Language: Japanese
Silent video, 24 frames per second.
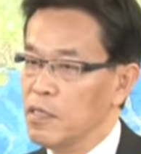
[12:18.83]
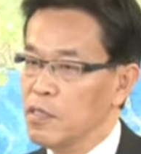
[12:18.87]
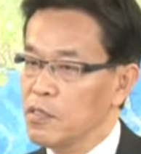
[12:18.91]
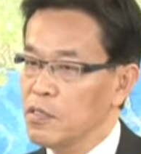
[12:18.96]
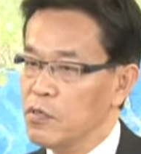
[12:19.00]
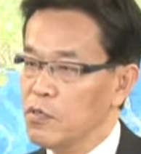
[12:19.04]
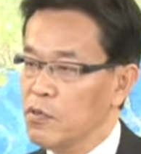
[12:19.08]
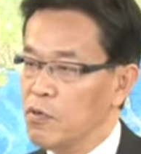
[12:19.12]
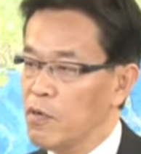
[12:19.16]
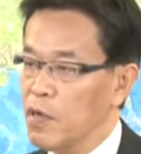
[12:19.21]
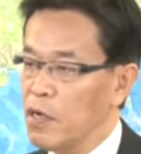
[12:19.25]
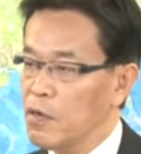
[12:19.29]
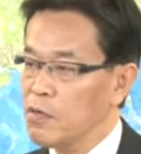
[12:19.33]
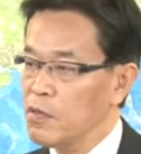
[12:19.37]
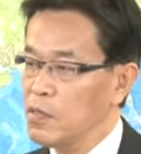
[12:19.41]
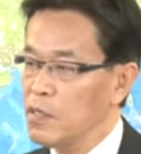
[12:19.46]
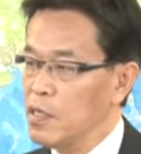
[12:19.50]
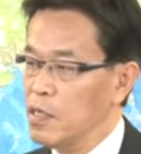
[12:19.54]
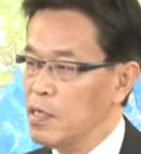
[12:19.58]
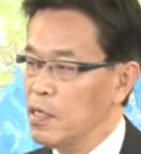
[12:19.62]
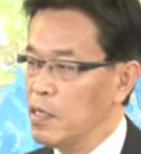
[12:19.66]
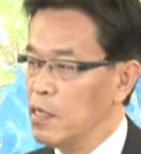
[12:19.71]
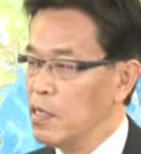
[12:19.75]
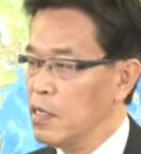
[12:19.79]
その枠
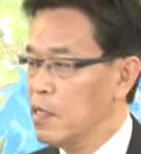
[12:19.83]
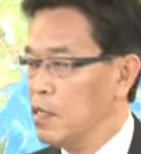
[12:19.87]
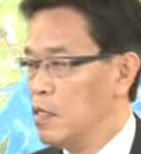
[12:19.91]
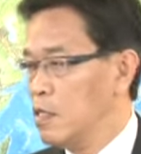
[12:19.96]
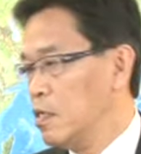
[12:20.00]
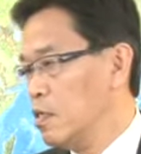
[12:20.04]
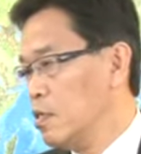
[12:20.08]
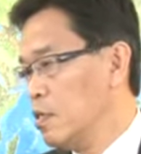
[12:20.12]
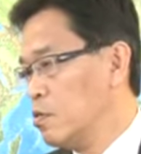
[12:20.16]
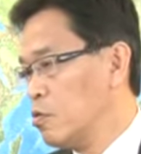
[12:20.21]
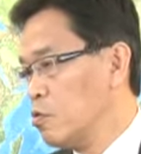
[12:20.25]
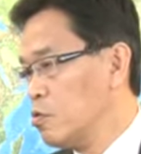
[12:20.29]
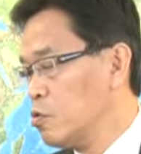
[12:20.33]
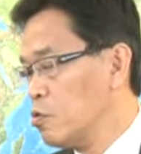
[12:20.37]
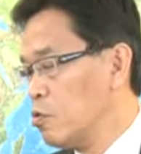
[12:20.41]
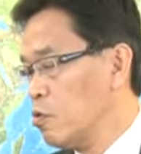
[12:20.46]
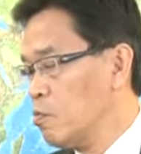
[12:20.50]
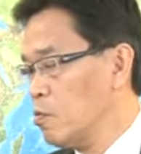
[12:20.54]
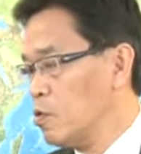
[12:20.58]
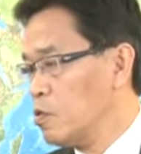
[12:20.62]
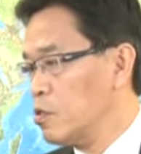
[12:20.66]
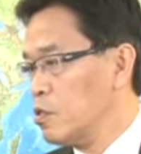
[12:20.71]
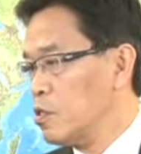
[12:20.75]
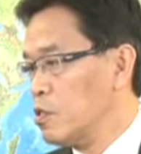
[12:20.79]
に閉じこ
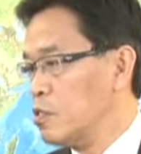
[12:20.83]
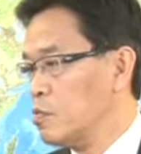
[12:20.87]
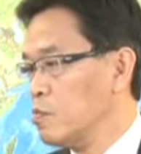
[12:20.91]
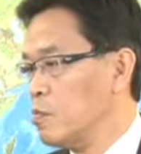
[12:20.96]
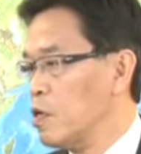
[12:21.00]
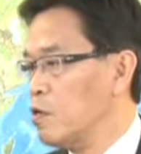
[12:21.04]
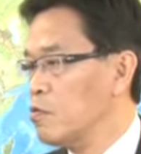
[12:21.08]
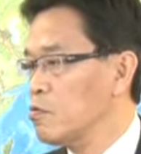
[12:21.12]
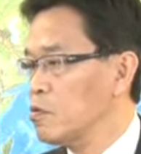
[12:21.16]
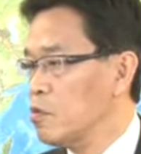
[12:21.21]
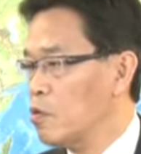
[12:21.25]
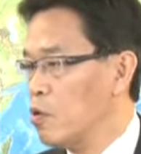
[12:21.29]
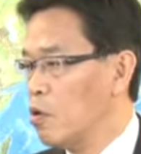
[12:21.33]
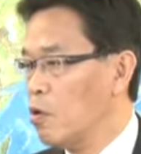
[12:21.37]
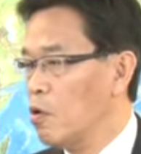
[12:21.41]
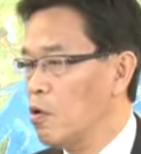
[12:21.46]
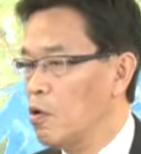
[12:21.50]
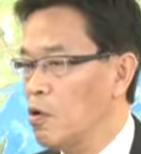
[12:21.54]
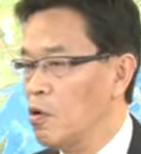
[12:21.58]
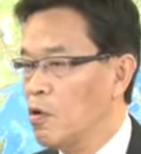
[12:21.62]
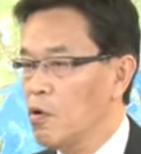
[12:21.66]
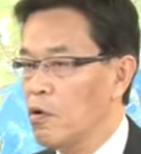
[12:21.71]
もってしまうと